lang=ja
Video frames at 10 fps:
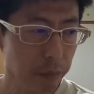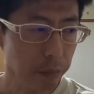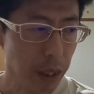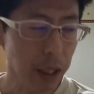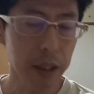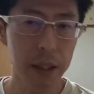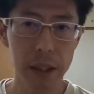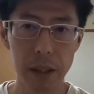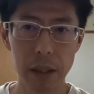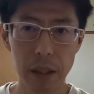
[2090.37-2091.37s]
まあ、相
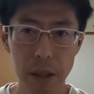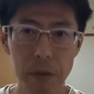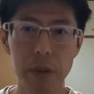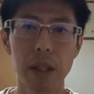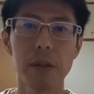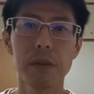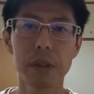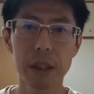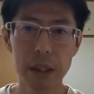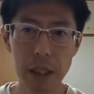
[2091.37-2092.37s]
手を倒
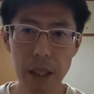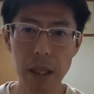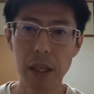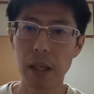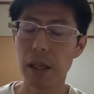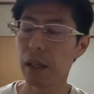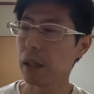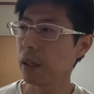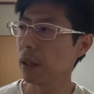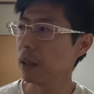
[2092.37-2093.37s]
して、
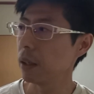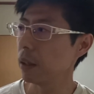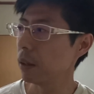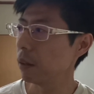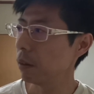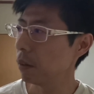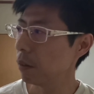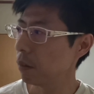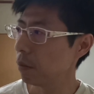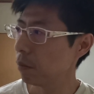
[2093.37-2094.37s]

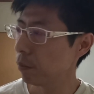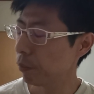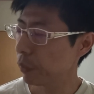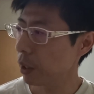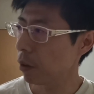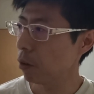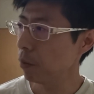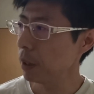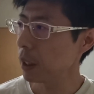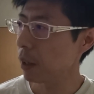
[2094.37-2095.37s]
えー、だから
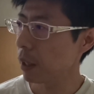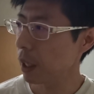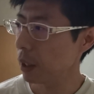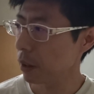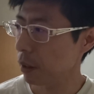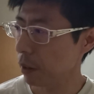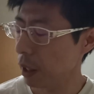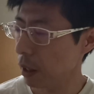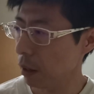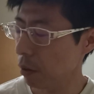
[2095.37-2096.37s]
ホームページは相手助にで
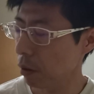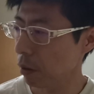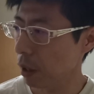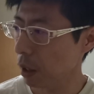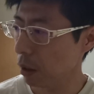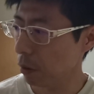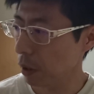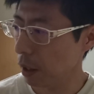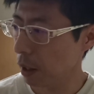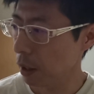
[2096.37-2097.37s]
きという内容
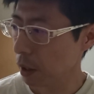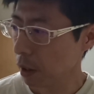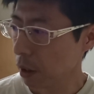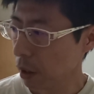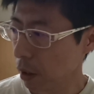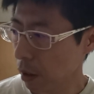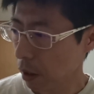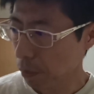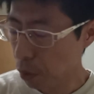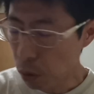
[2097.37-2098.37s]
で、
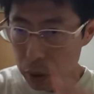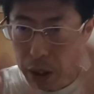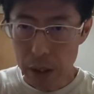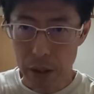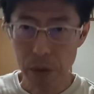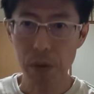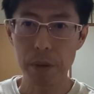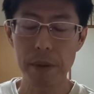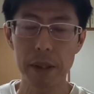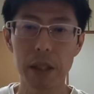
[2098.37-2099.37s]
膨大な量を
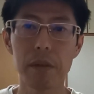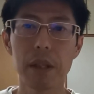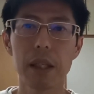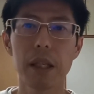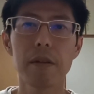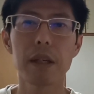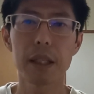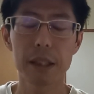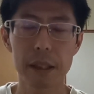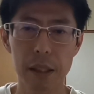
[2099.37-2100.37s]
今まで言ってきてるわけ
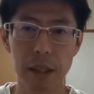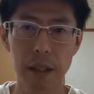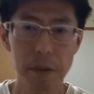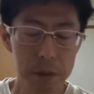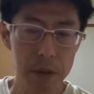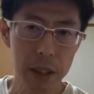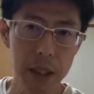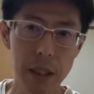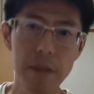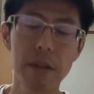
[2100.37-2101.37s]
ですから、多分人間で